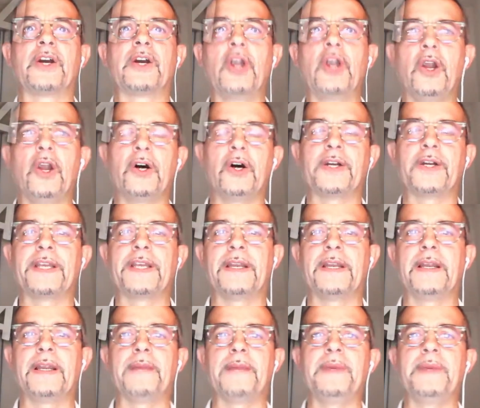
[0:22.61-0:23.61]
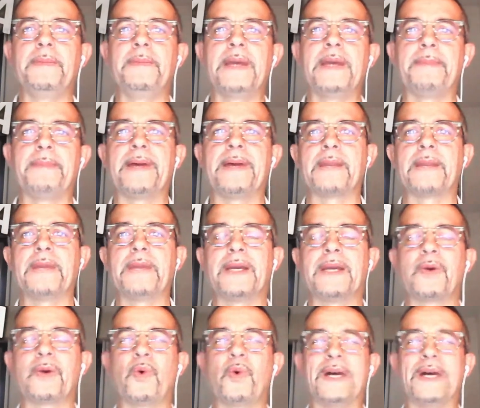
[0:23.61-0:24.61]
gloria nella Bibbia appare
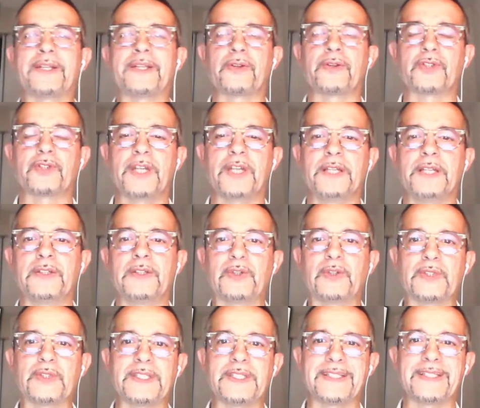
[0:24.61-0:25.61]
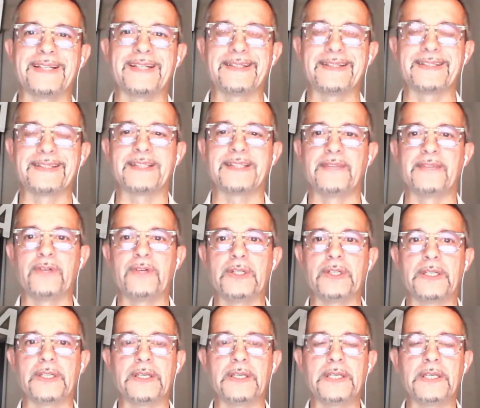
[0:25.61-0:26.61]
ben 466
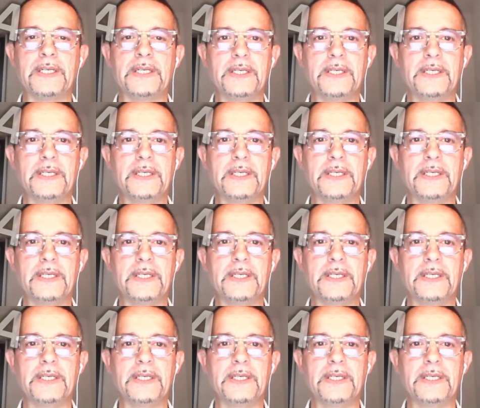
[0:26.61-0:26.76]
volte?